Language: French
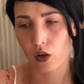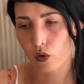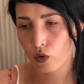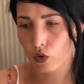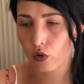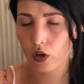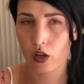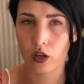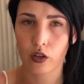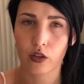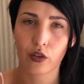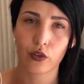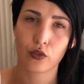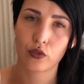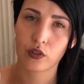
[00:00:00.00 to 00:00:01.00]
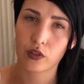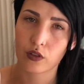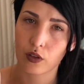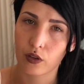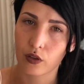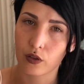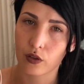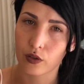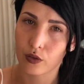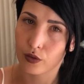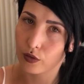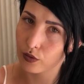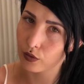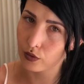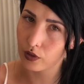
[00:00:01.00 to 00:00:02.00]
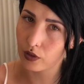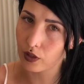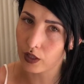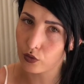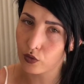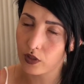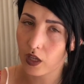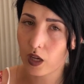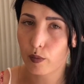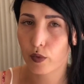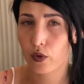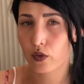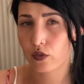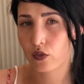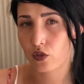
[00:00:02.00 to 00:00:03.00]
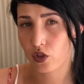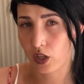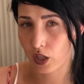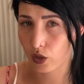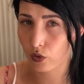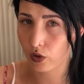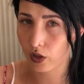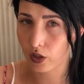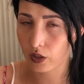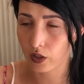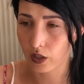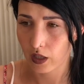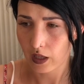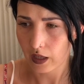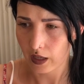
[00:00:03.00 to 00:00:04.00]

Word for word: Oncologue, ensuite radiothérapeute, gynécologue.